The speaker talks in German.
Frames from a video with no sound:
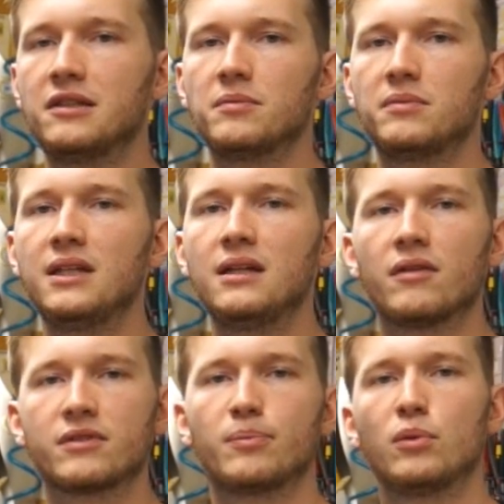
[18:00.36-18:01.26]
mit diesem
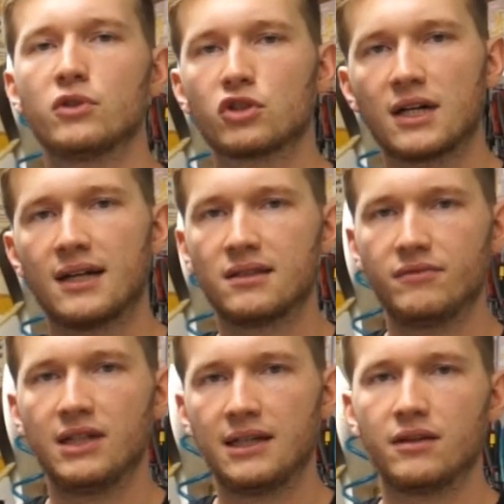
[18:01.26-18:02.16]
Ding auf der
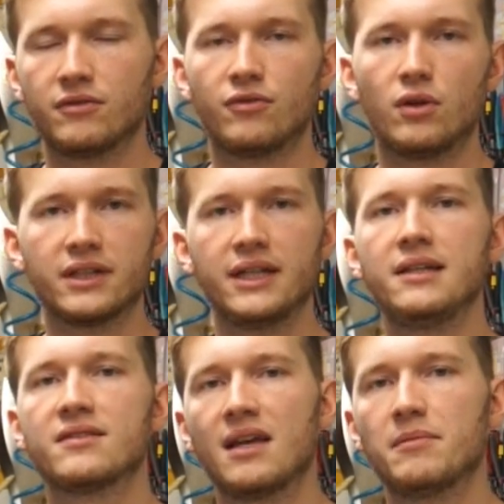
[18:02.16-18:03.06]
Bundesstraße wirklich voll
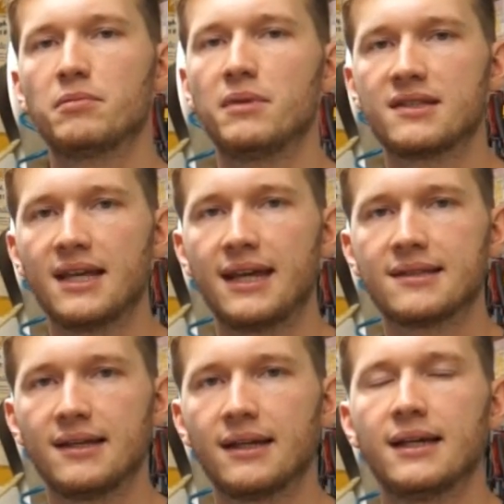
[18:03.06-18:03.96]
dahin semmelt mit
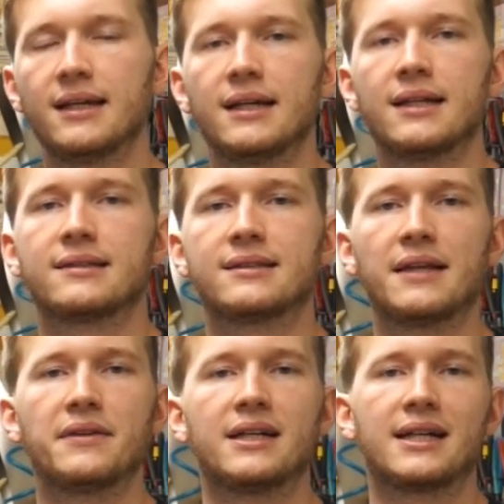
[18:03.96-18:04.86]
60,
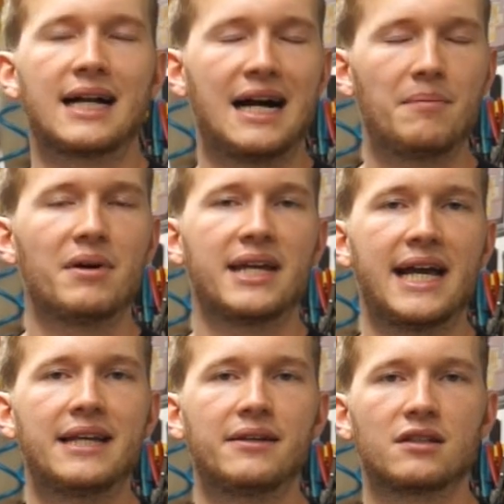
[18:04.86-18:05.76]
dann kann man
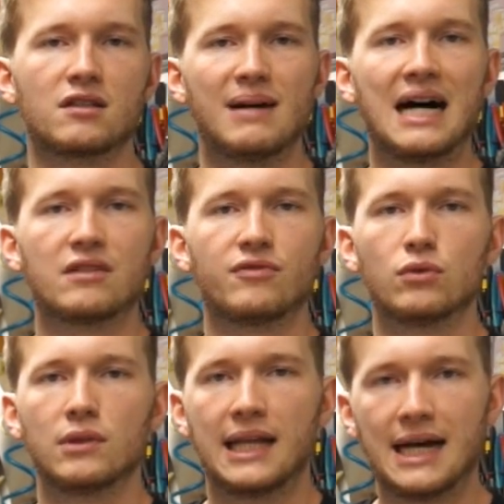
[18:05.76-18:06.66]
ein
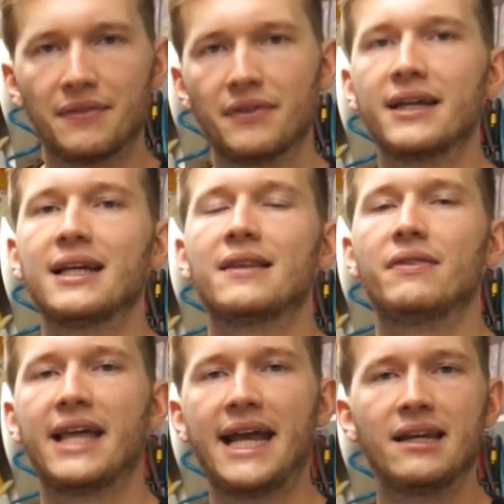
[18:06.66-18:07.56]
Smartphone laden.
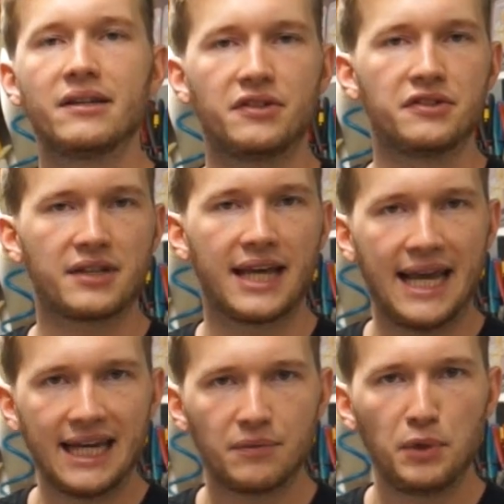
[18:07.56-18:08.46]
Nein, es ist
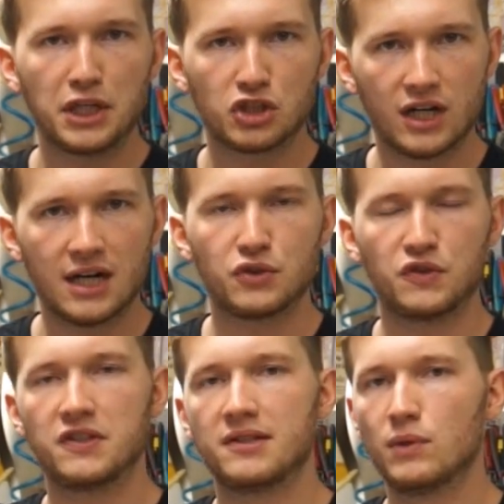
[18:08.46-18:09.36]
kein Quick Charge,
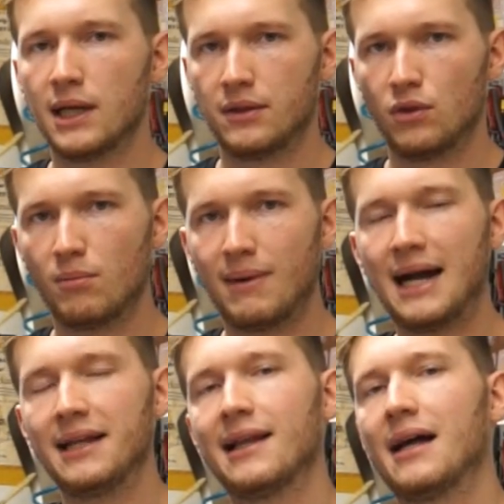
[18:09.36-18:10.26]
es ist nur
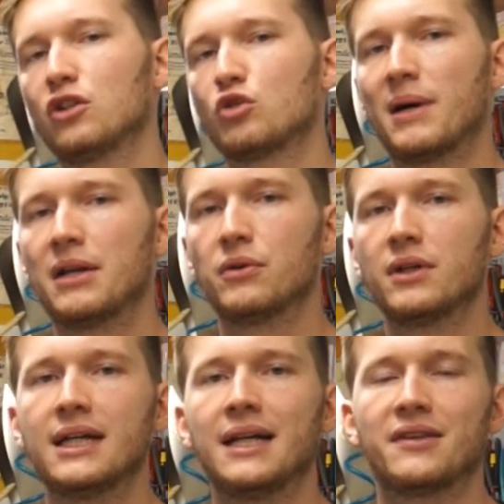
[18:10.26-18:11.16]
normale
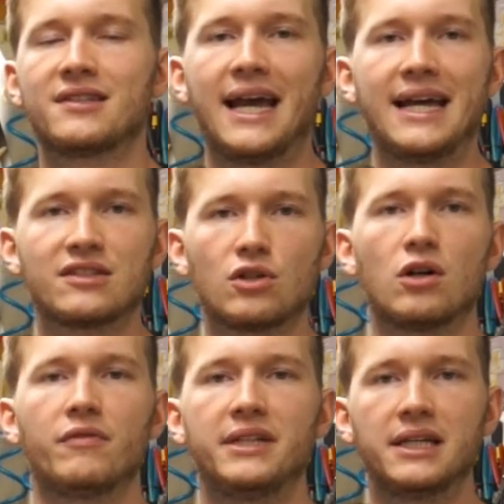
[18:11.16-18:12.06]
Ladespannung. Das heißt,
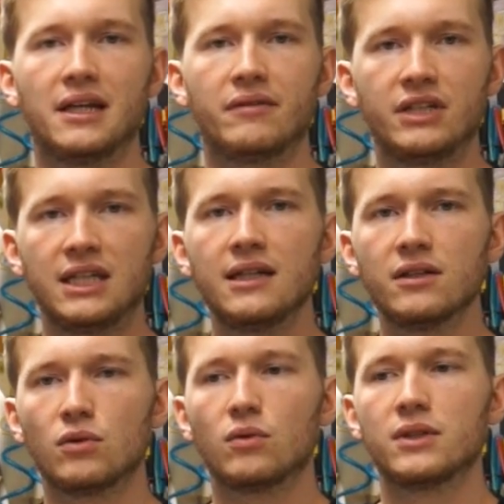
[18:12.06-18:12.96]
auch wenn ihr
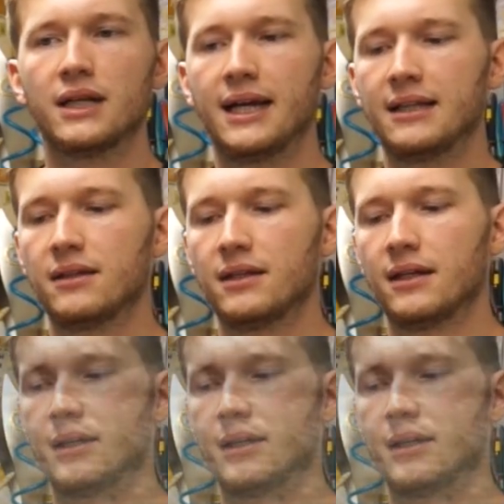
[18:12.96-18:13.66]
navigiert oder ein,